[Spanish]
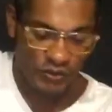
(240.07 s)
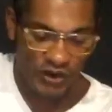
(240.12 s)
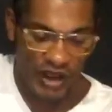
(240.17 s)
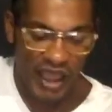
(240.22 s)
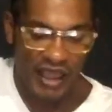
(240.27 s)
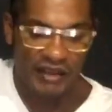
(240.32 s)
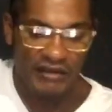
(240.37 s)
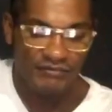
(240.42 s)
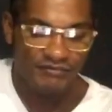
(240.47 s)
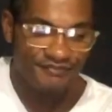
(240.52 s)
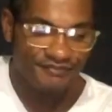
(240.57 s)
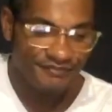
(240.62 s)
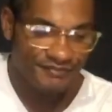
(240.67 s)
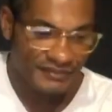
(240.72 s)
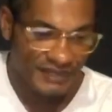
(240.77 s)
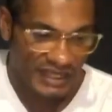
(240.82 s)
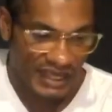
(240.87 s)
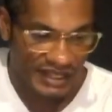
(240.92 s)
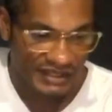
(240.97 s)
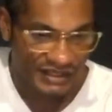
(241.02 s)
ahí
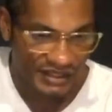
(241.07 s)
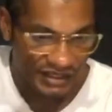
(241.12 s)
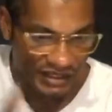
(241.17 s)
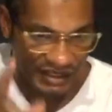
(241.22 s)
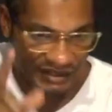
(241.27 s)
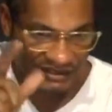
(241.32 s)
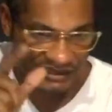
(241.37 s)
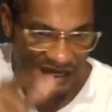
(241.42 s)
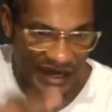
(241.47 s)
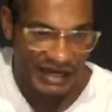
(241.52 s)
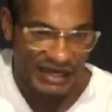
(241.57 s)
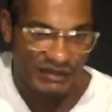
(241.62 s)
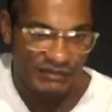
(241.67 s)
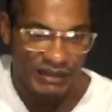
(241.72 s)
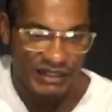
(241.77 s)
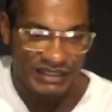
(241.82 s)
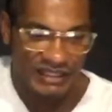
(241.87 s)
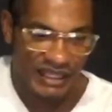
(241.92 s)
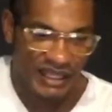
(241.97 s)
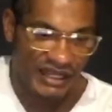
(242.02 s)
que antes de entrar en
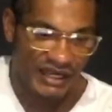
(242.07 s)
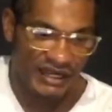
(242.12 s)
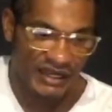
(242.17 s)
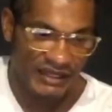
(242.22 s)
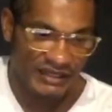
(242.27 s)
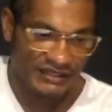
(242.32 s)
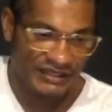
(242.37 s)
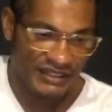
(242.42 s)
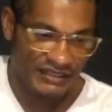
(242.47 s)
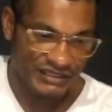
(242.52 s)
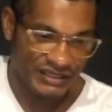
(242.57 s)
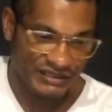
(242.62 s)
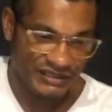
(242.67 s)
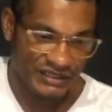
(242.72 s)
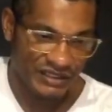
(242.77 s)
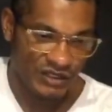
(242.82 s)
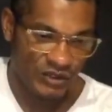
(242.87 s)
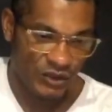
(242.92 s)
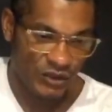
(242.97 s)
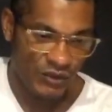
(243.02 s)
materia
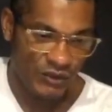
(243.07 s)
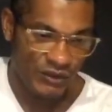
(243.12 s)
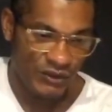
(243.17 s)
necesito